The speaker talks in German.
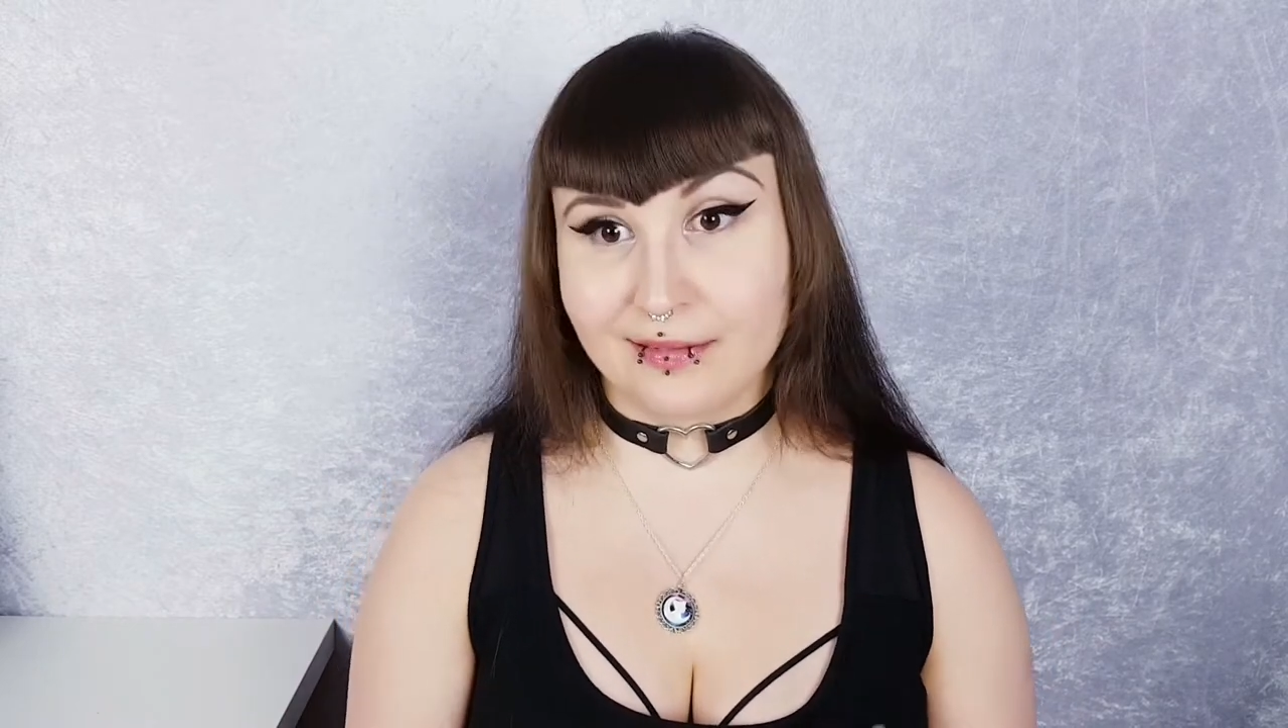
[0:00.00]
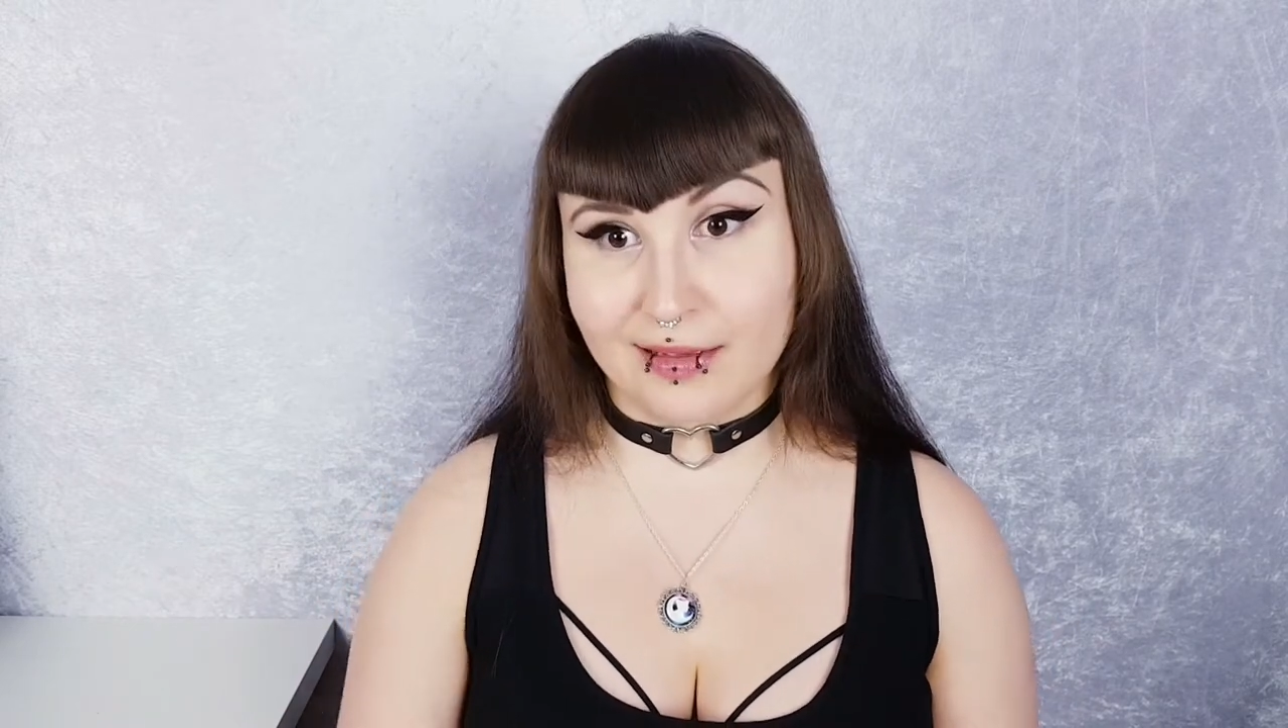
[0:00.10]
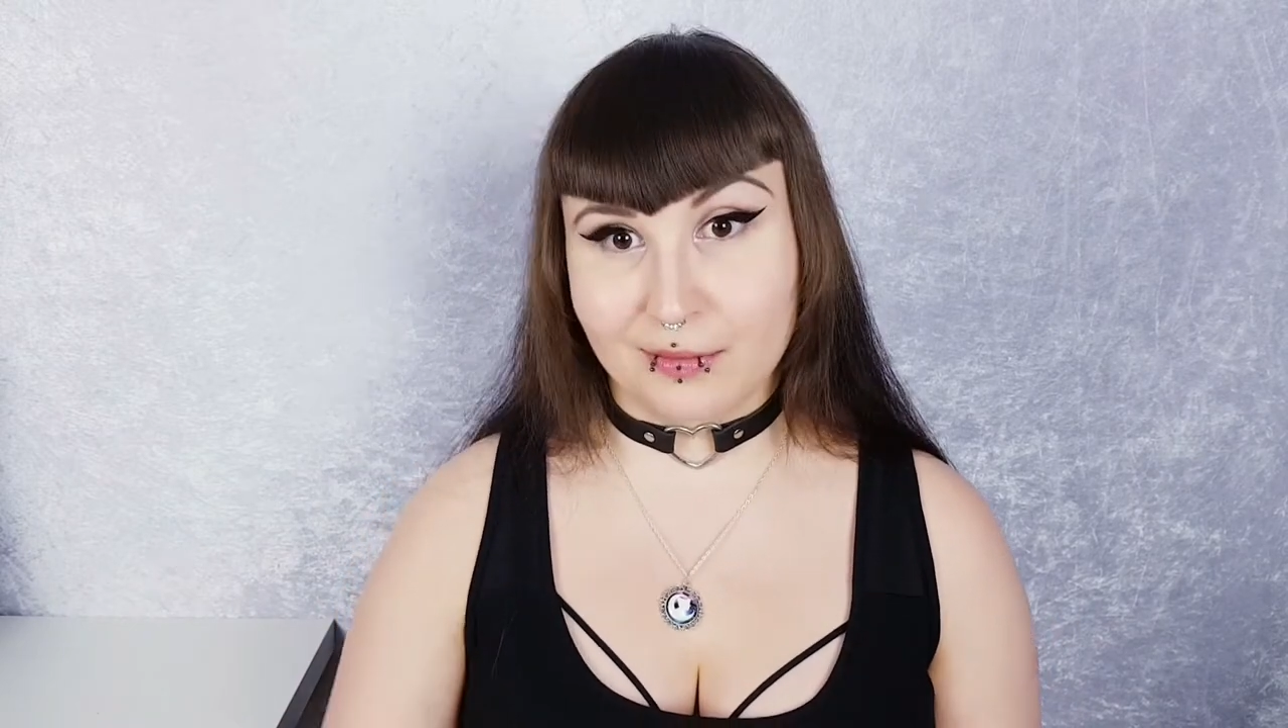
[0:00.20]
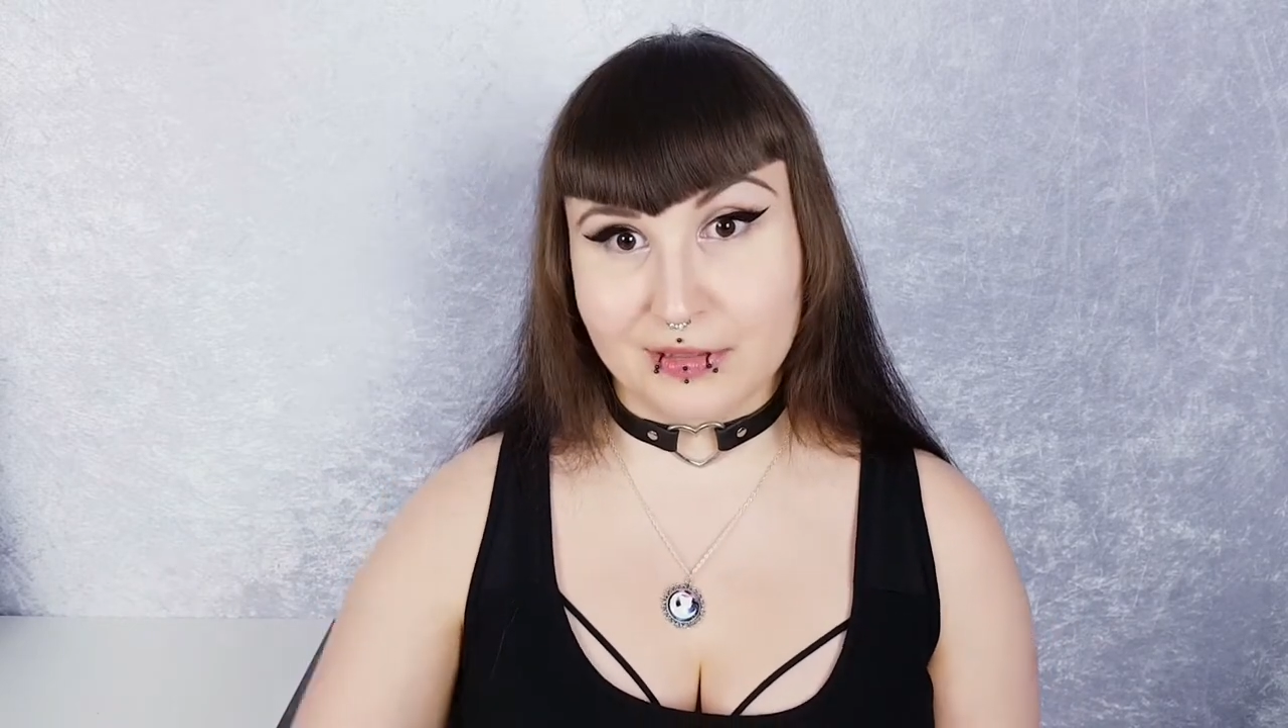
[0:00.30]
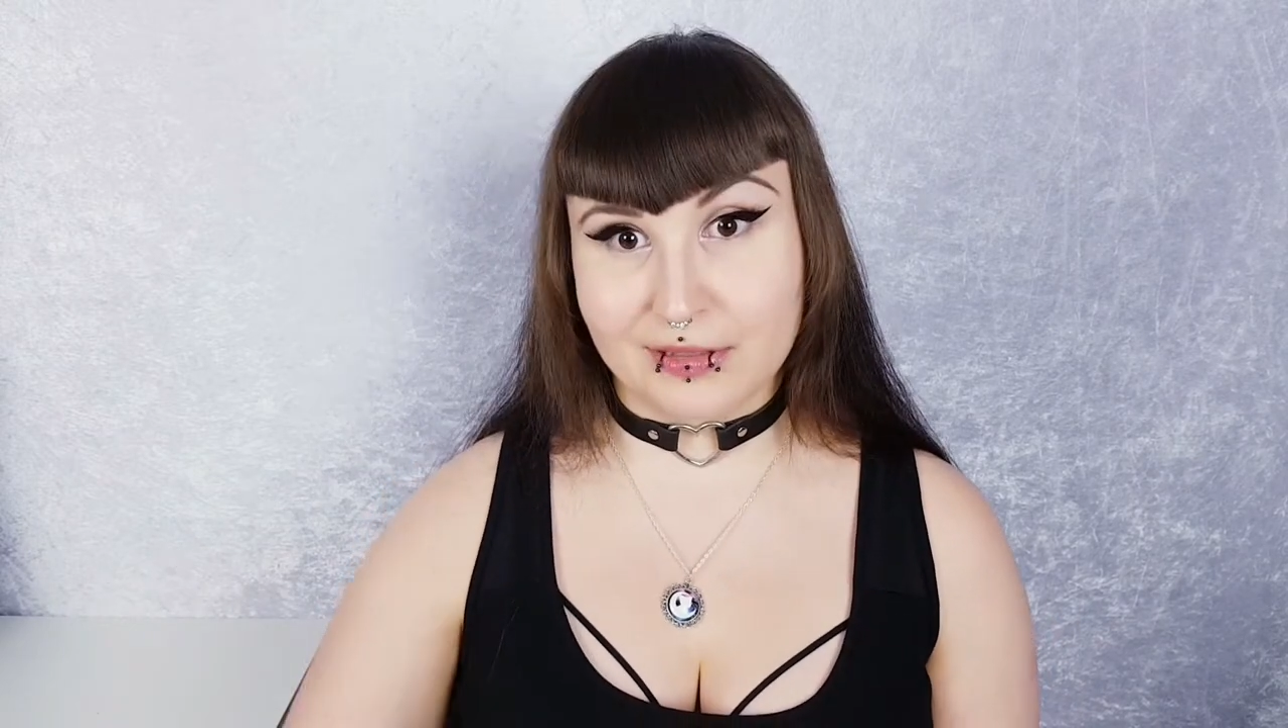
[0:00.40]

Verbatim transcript: habe ich